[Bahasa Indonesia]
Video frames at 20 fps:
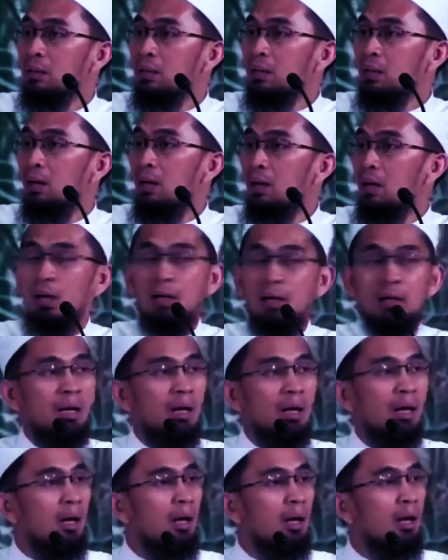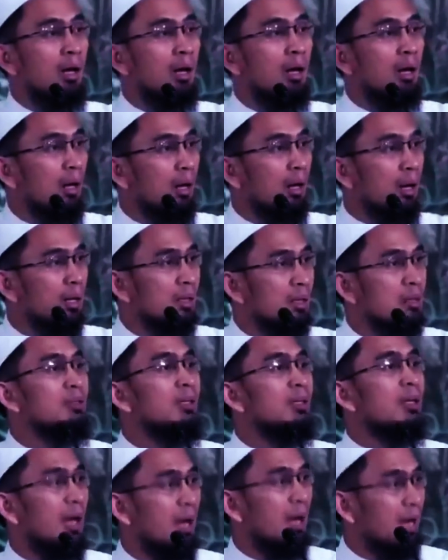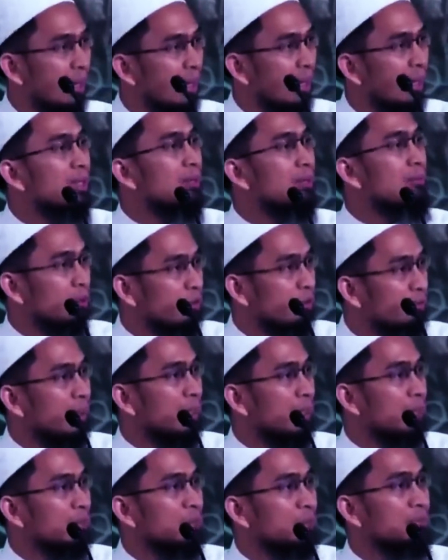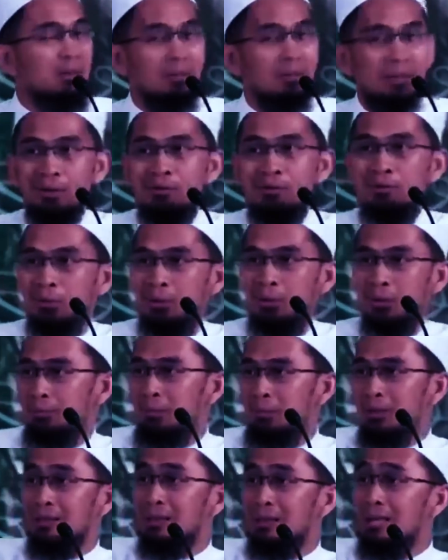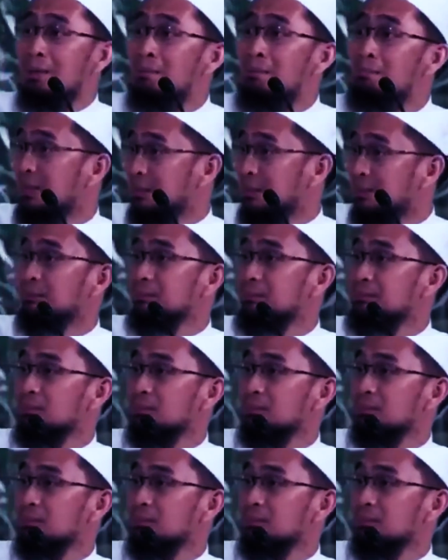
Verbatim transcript: Ya Al-an sekarang dia baru merasa benar juga. Tapi terlambat.